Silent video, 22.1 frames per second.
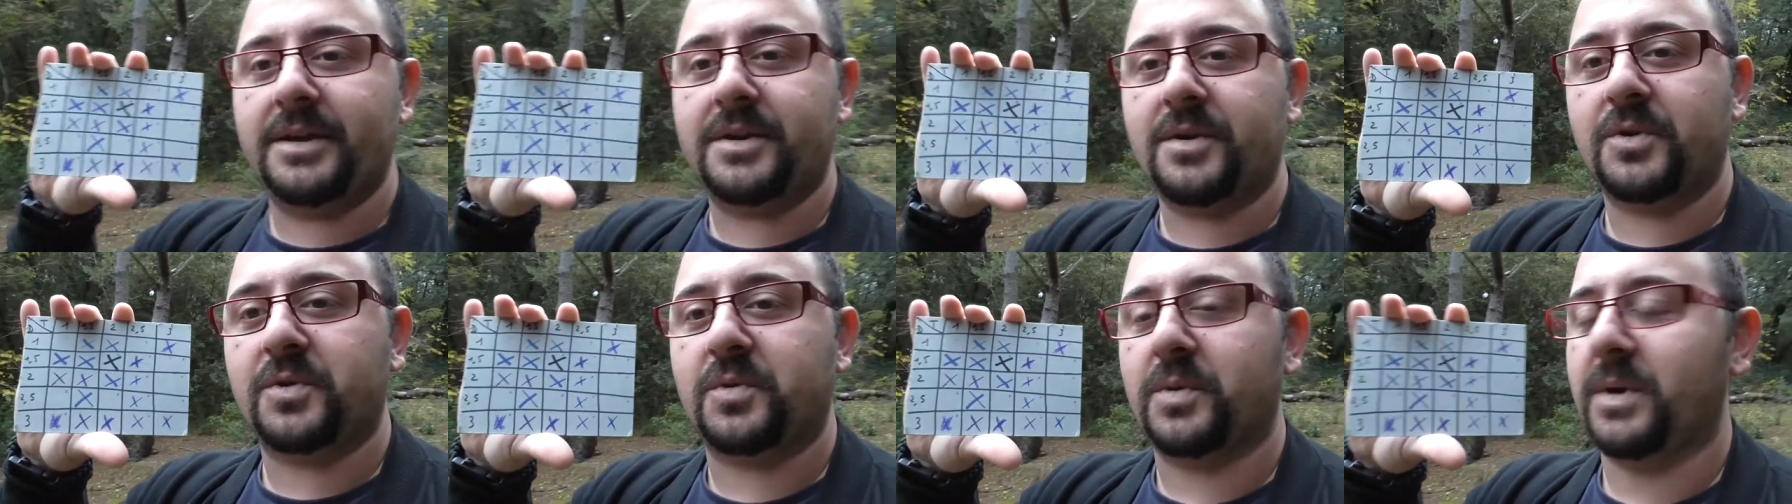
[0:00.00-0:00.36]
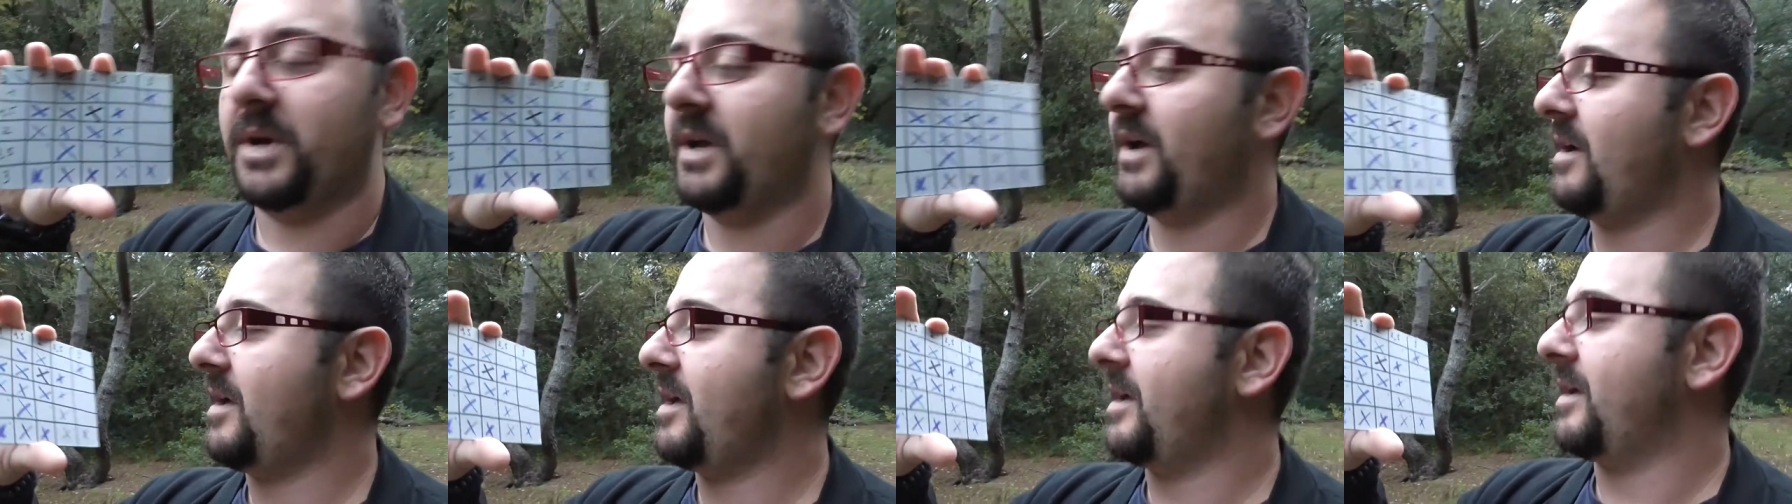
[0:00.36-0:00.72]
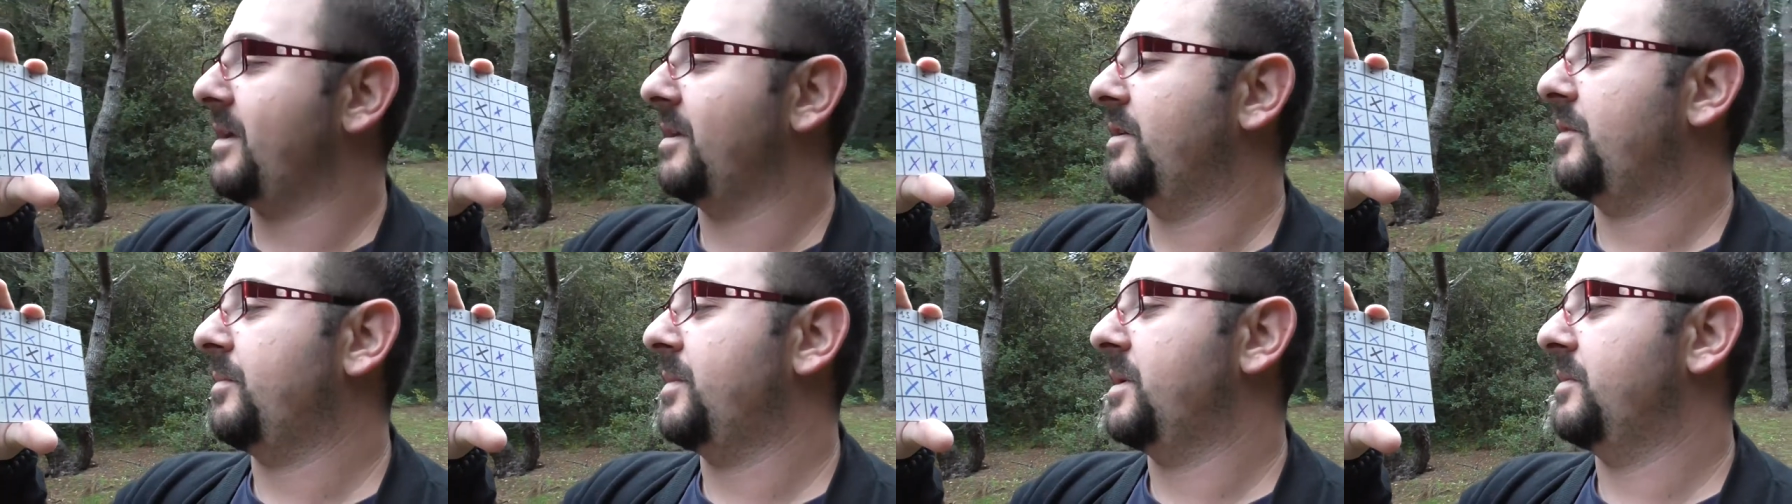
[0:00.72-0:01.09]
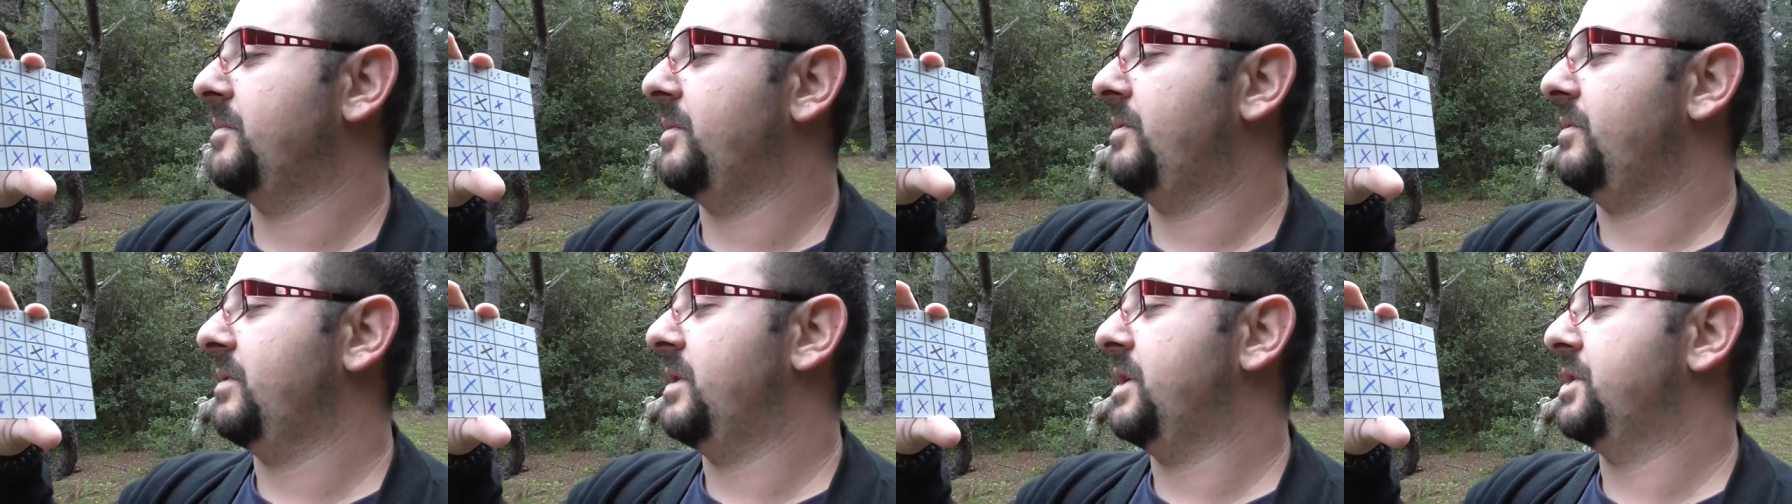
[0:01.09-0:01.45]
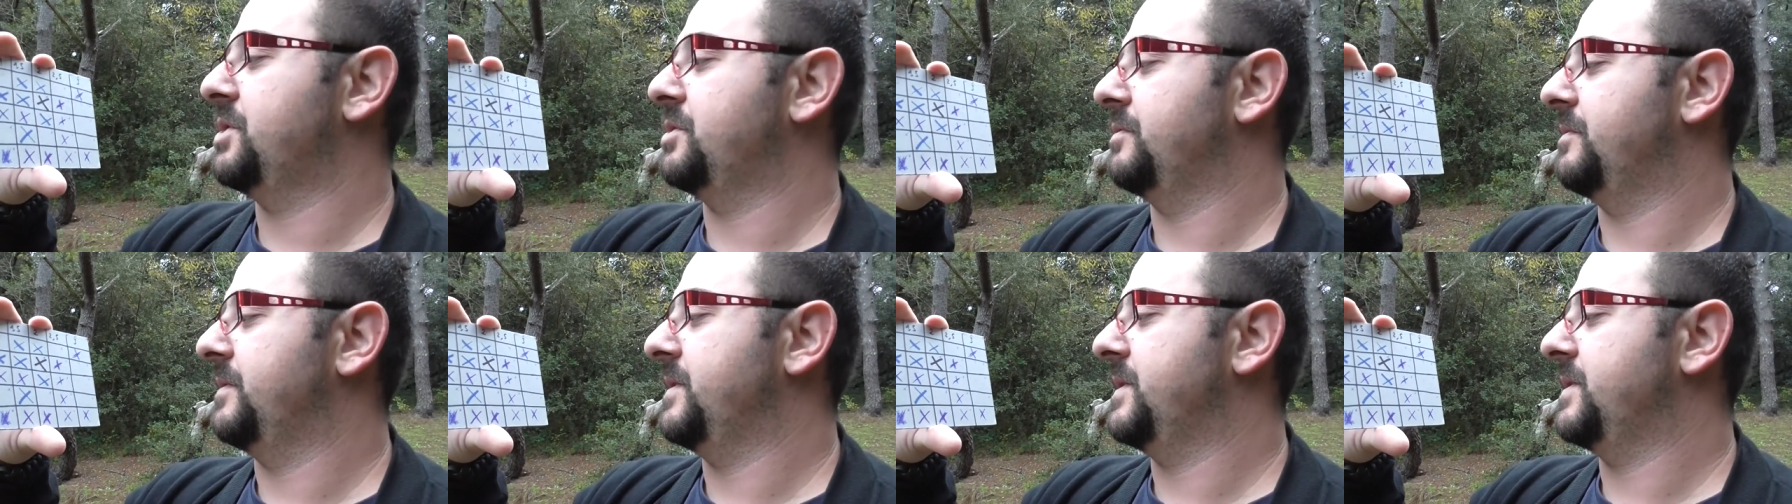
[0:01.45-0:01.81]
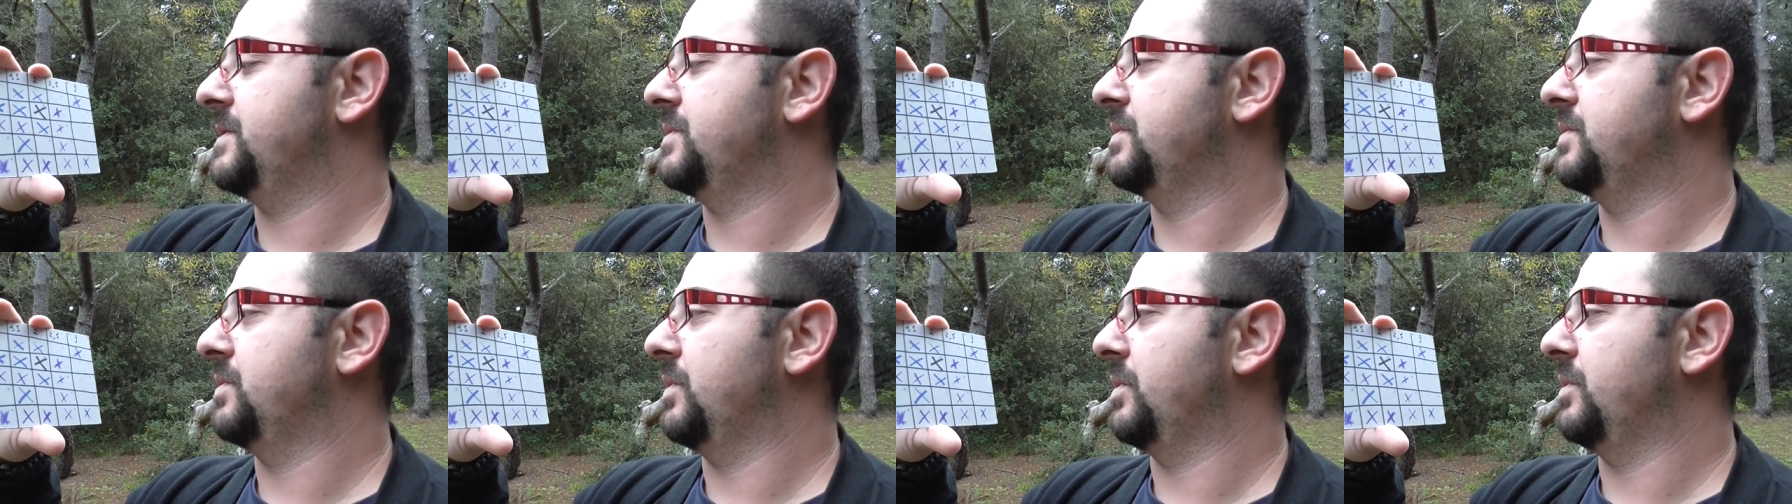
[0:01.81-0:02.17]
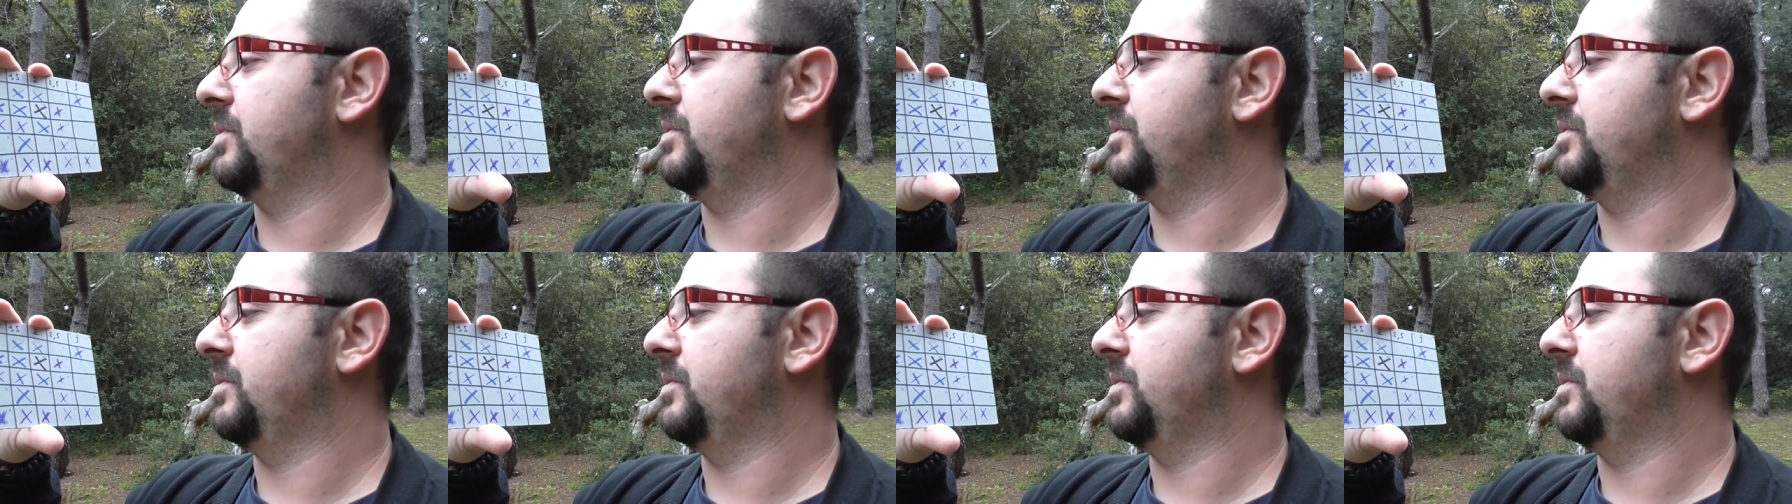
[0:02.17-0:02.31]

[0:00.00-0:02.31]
j'en suis là et normalement là je vais sur